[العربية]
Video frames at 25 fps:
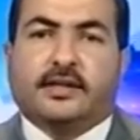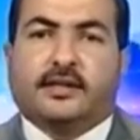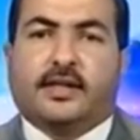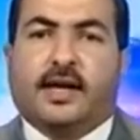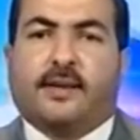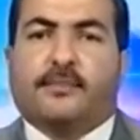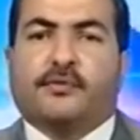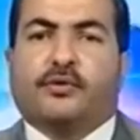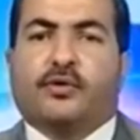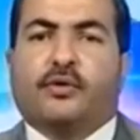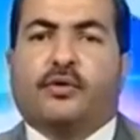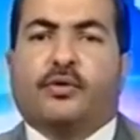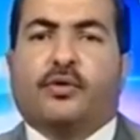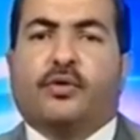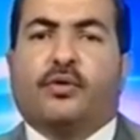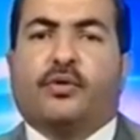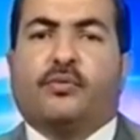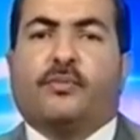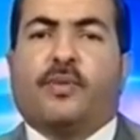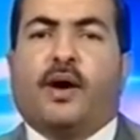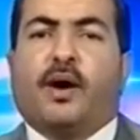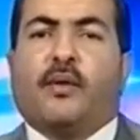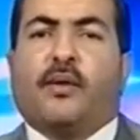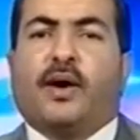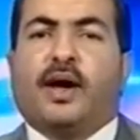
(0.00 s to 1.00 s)
تبزغ
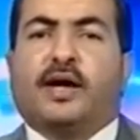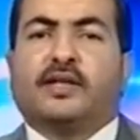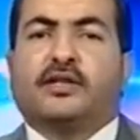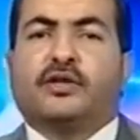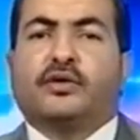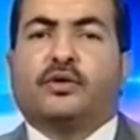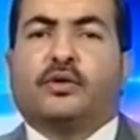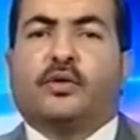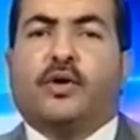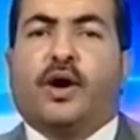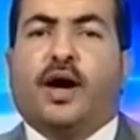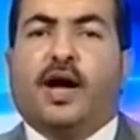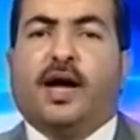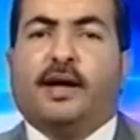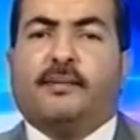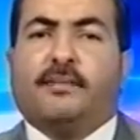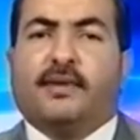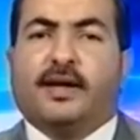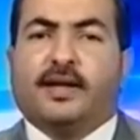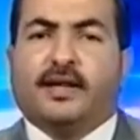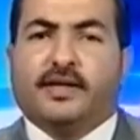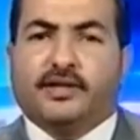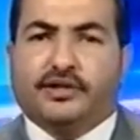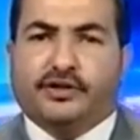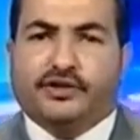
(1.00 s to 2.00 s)
بوادر
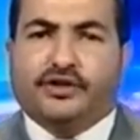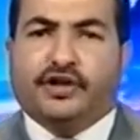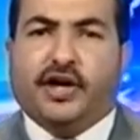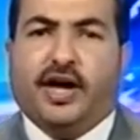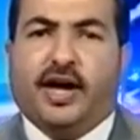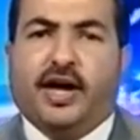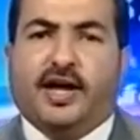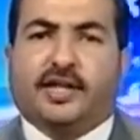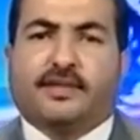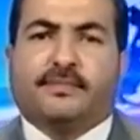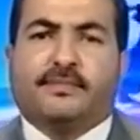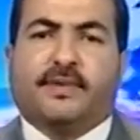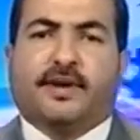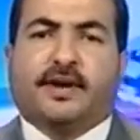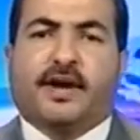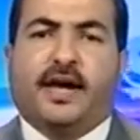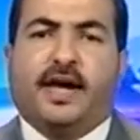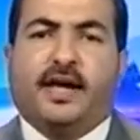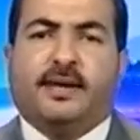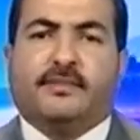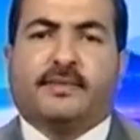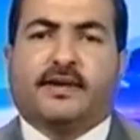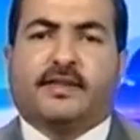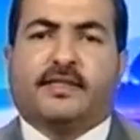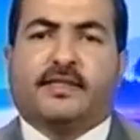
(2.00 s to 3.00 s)
أمل جاءت من
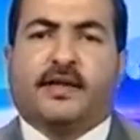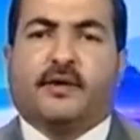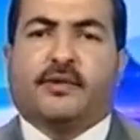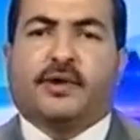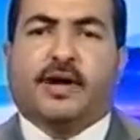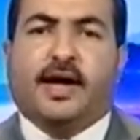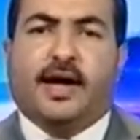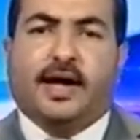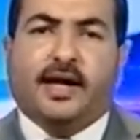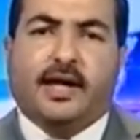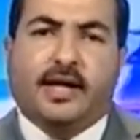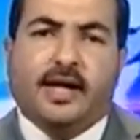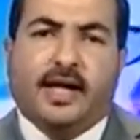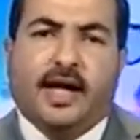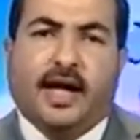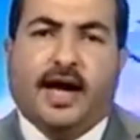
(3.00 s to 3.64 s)
رحم الثورة